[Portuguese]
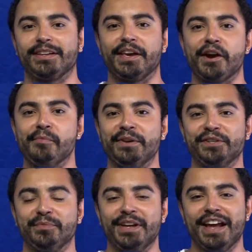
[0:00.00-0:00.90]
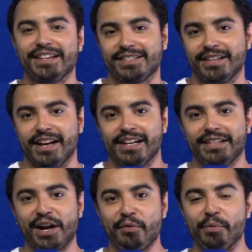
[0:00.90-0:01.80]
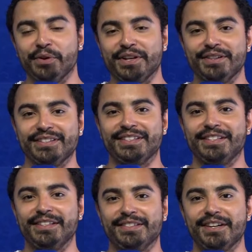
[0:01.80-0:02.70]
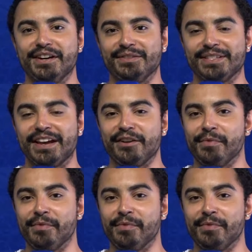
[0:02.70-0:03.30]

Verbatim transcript: que realmente merece estar tá comemorando esses 15 anos aí,